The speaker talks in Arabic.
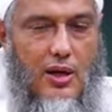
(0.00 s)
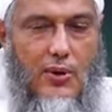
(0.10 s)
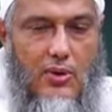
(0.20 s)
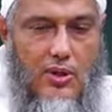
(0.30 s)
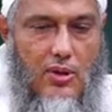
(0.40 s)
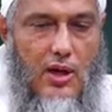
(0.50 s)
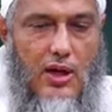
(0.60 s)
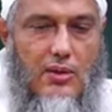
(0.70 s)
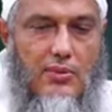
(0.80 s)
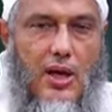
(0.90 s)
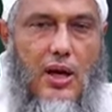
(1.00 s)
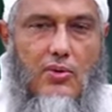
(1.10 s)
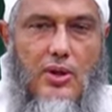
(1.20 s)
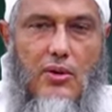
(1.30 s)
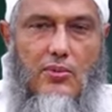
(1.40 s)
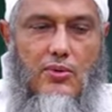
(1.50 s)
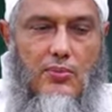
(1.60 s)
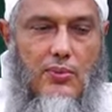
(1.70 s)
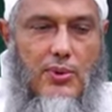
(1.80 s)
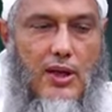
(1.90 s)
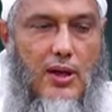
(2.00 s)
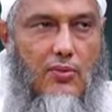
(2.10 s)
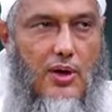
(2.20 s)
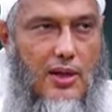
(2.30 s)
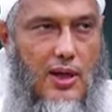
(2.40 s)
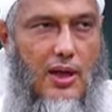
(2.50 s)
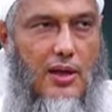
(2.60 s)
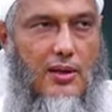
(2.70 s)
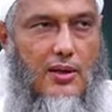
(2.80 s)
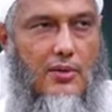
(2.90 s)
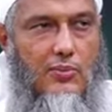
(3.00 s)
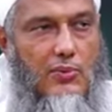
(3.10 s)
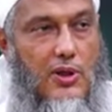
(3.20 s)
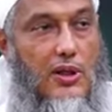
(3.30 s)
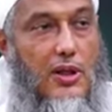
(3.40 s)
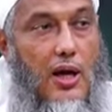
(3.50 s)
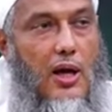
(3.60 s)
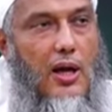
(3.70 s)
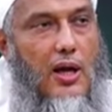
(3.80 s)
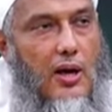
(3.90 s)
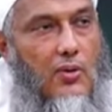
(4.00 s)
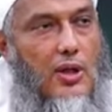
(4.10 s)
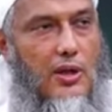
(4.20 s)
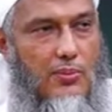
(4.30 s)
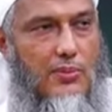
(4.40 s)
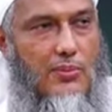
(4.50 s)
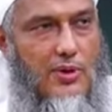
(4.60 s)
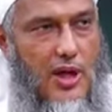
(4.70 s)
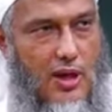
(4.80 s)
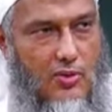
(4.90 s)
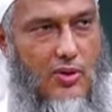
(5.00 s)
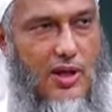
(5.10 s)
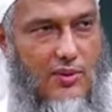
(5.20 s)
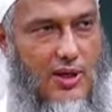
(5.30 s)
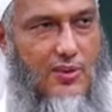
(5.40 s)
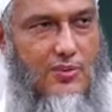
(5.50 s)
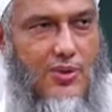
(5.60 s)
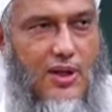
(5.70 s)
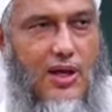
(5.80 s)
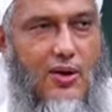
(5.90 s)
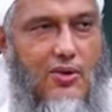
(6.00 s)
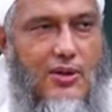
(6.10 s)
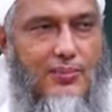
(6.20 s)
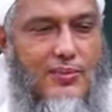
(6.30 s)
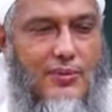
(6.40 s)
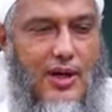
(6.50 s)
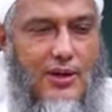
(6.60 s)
إنما ننكر عليهم تناقضهم البينة الواضحة بمقتضى قولهم لا نرد عليهم إلا بمقتضى قولهم جميل